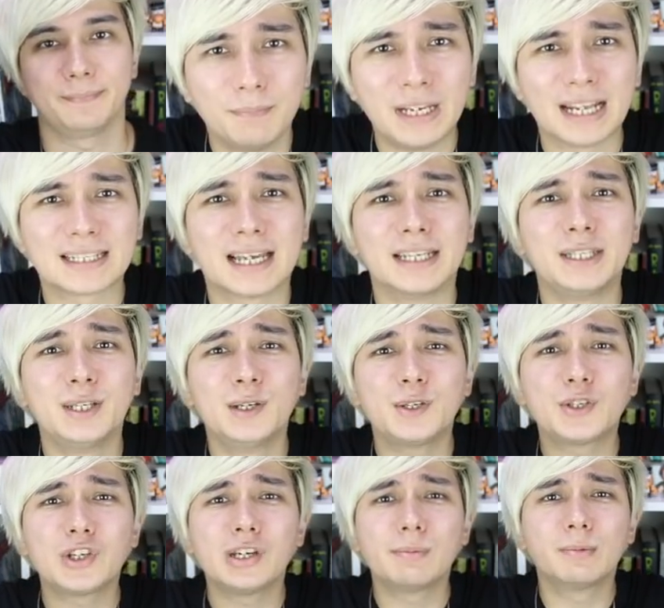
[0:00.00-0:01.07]
皆さん
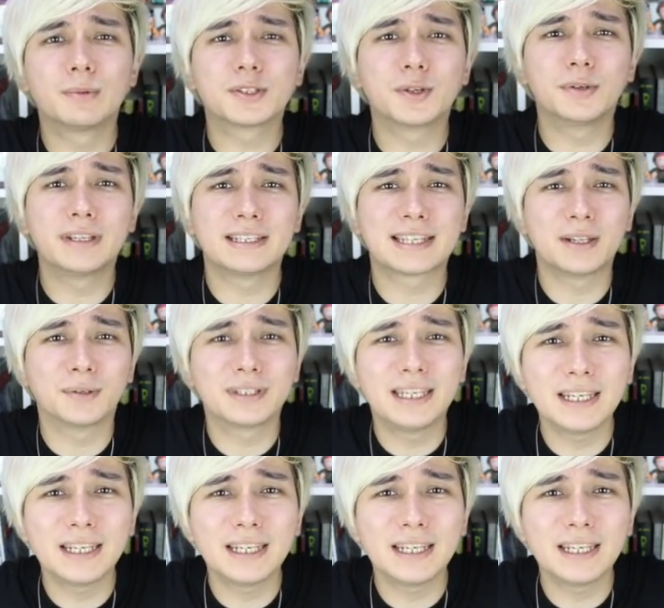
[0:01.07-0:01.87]
YouTube もそうですけど